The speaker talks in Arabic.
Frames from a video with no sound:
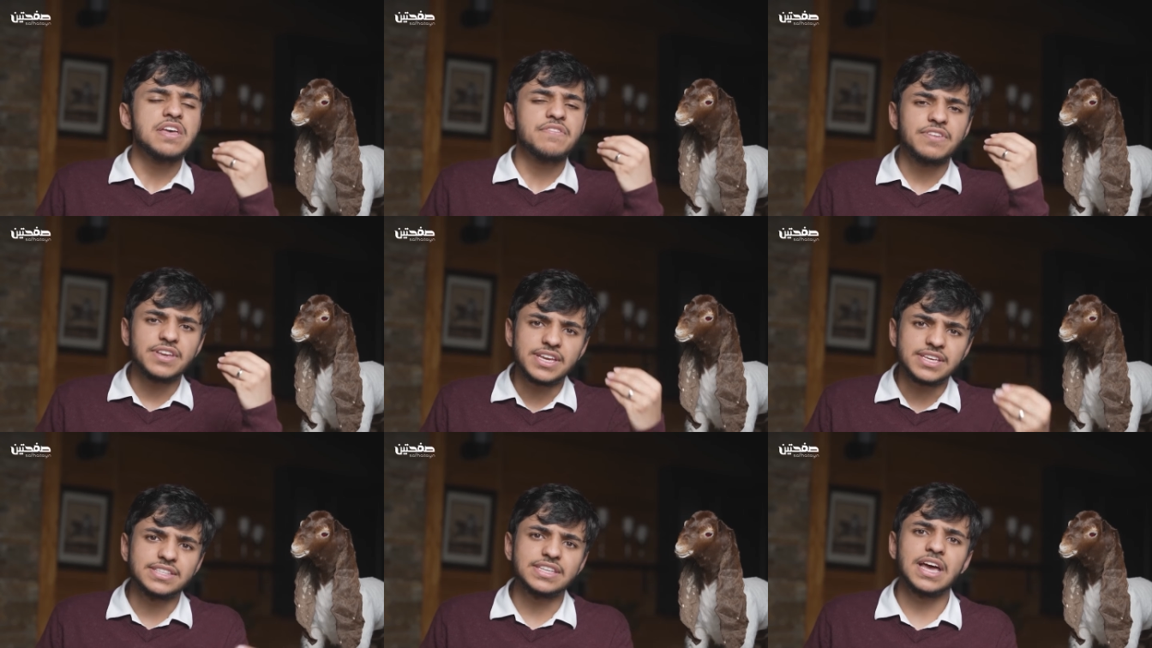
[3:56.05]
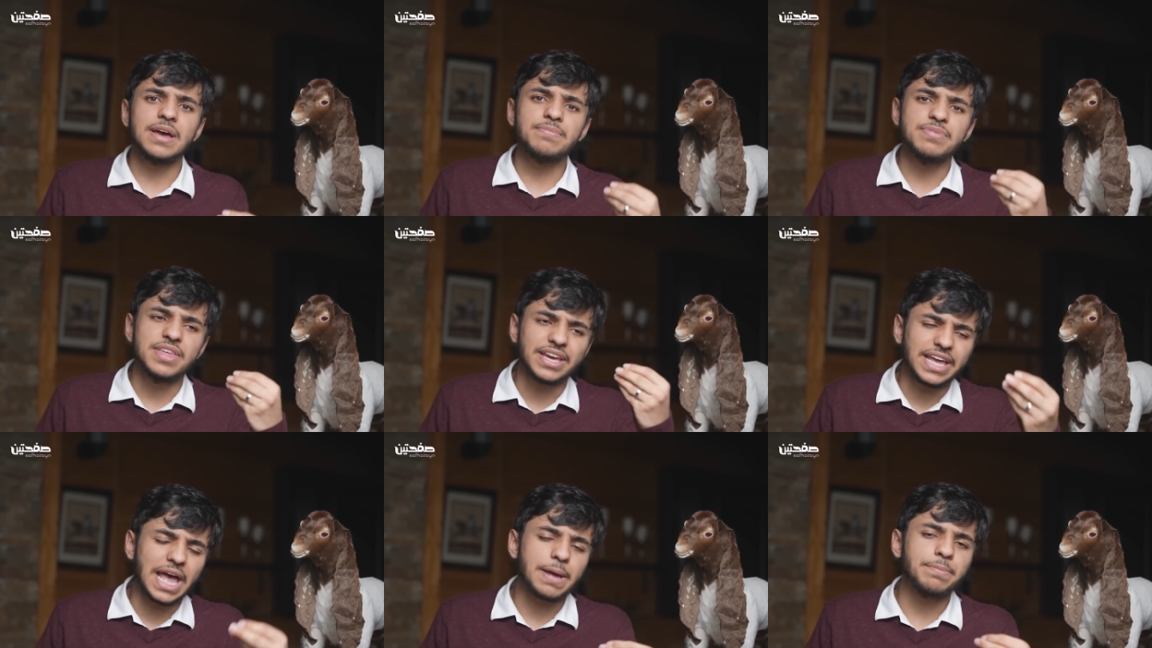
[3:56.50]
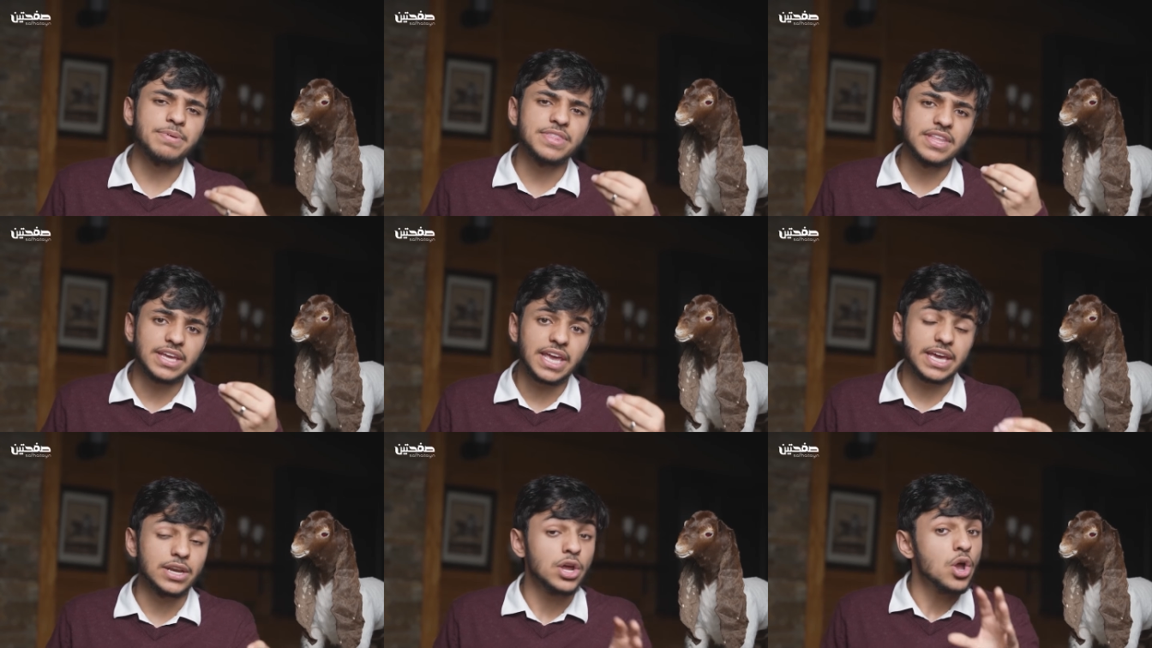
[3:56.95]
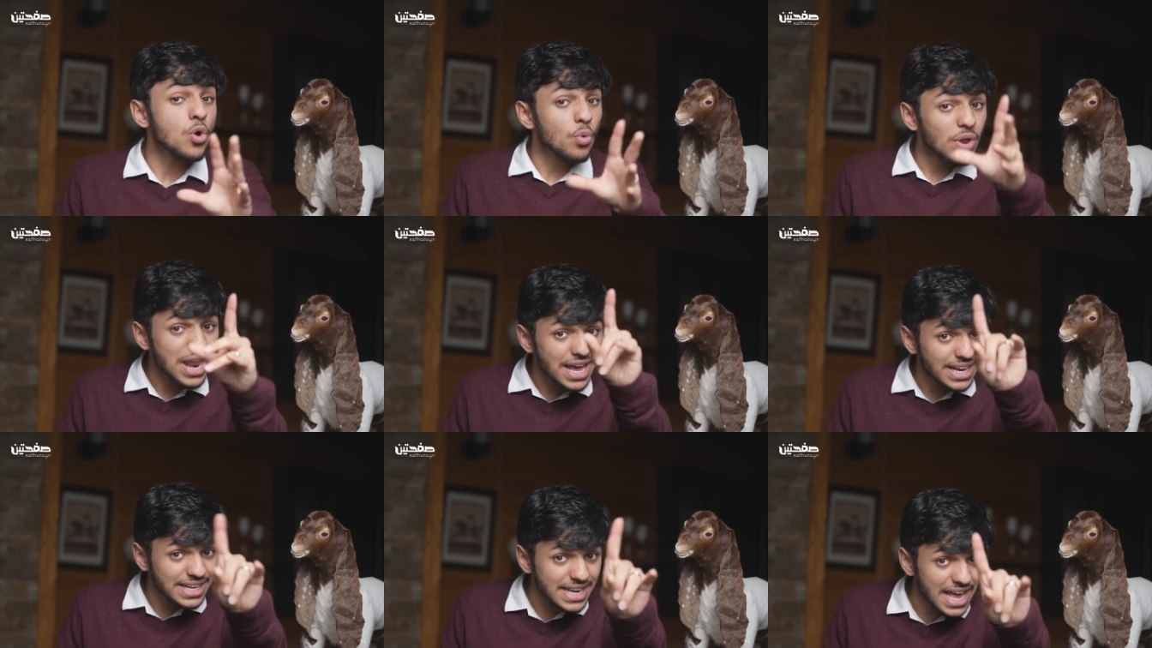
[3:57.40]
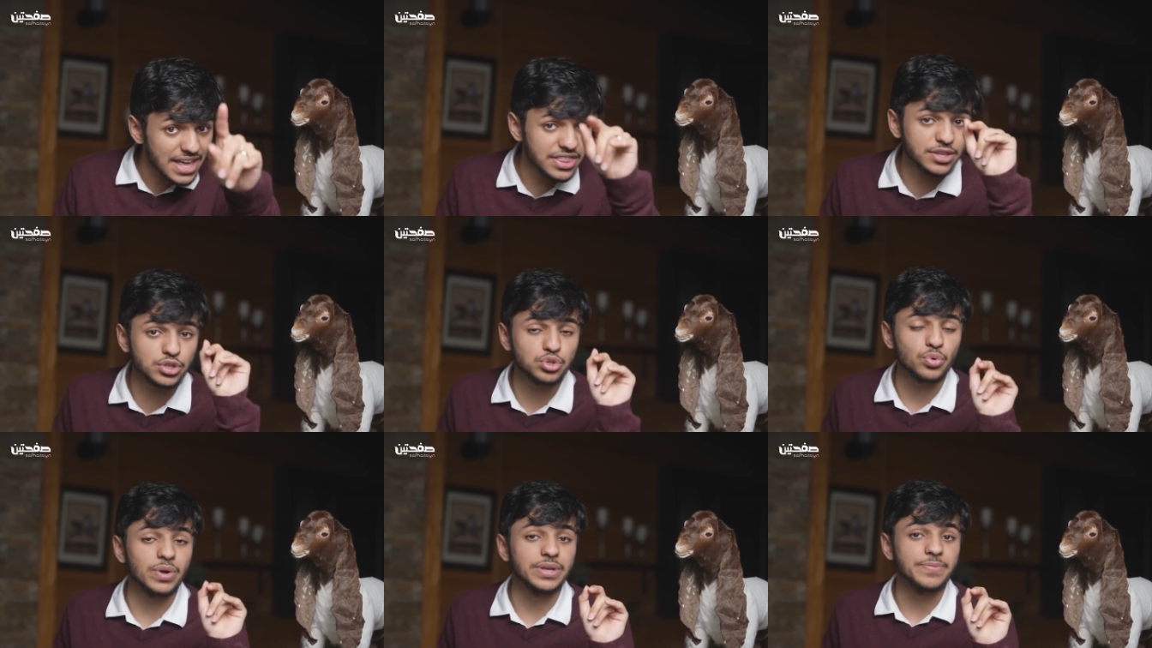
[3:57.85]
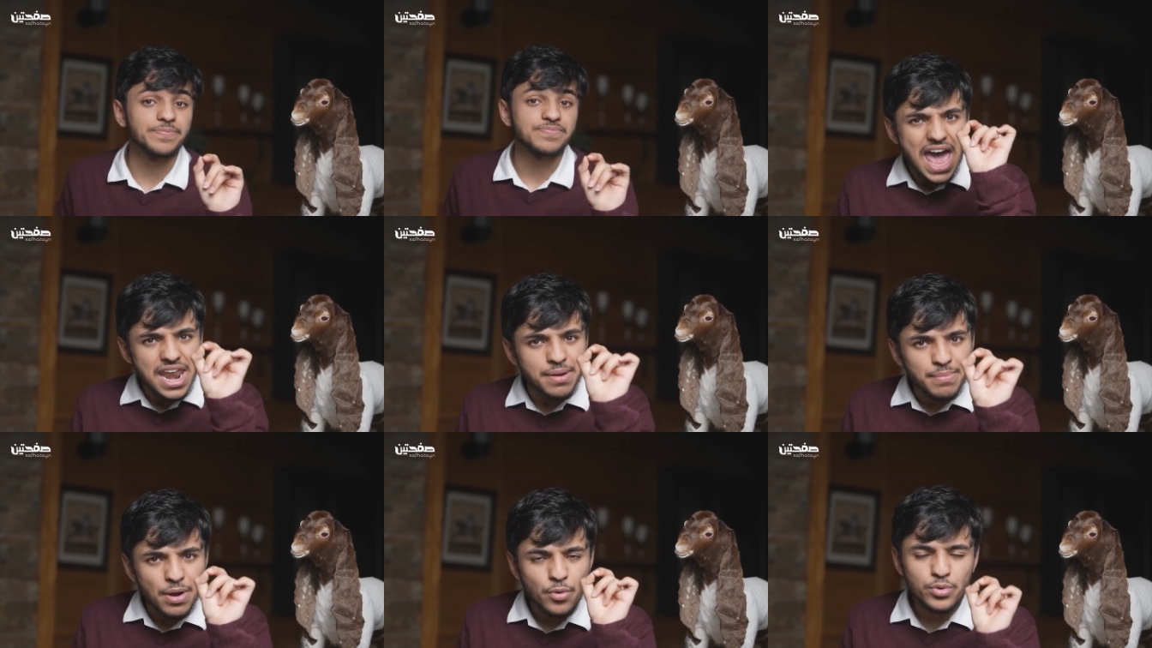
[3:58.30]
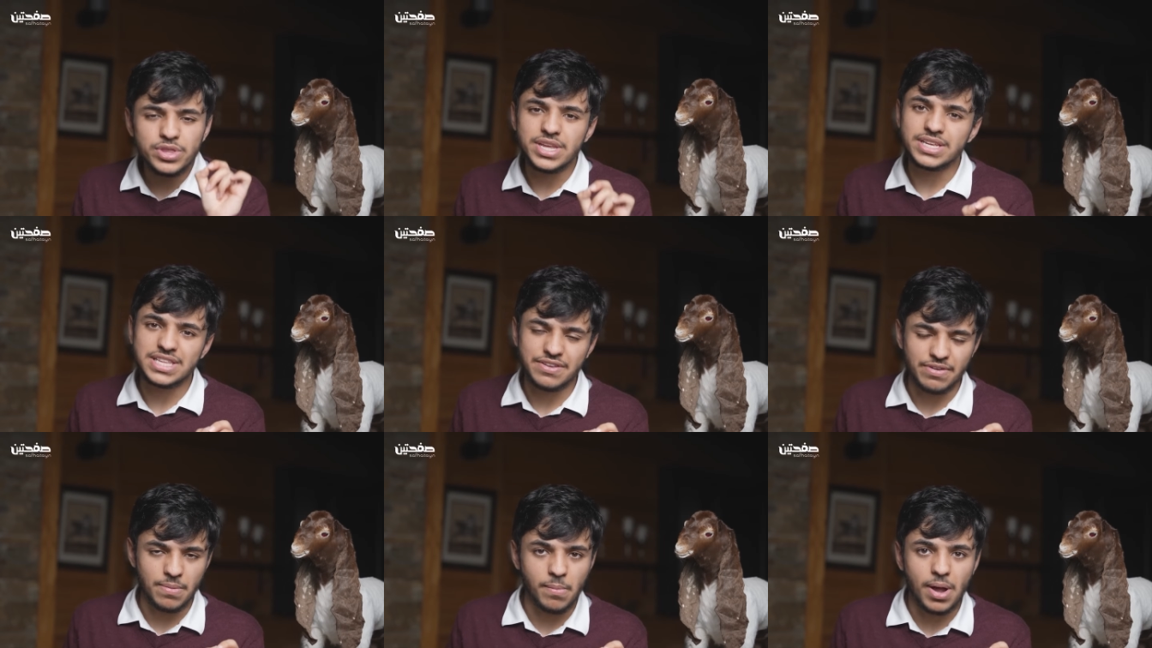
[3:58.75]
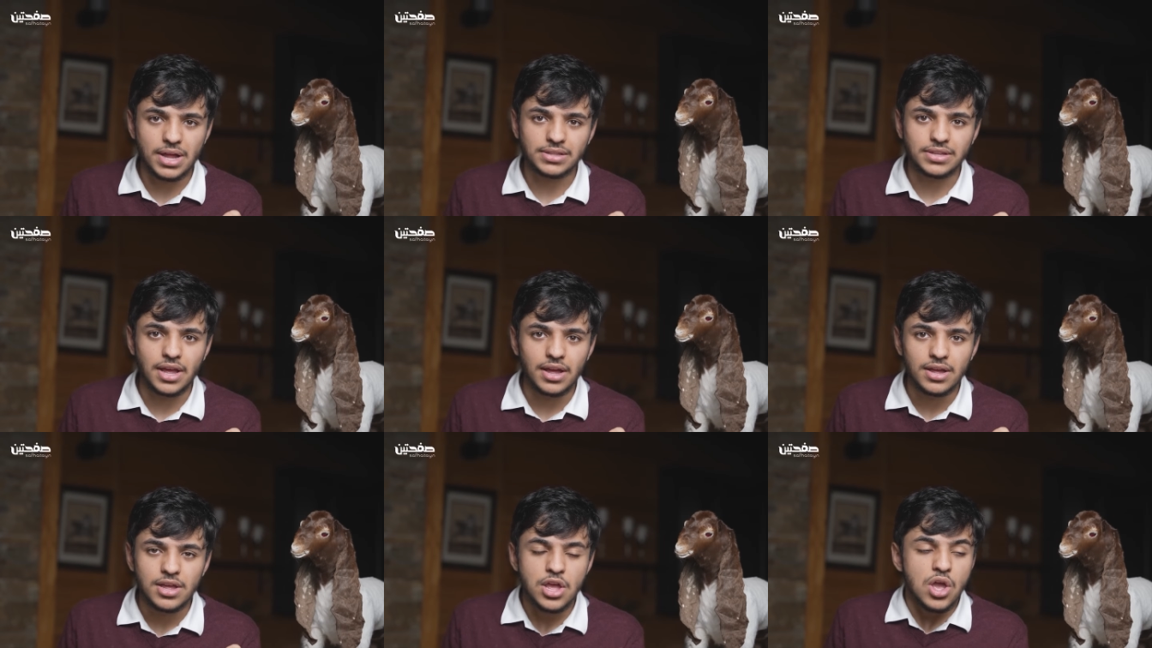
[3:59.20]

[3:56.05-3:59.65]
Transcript: في كتاب The Gap in the Gain ولكن لحظة شوي أنا ما ودك تفهم خطأ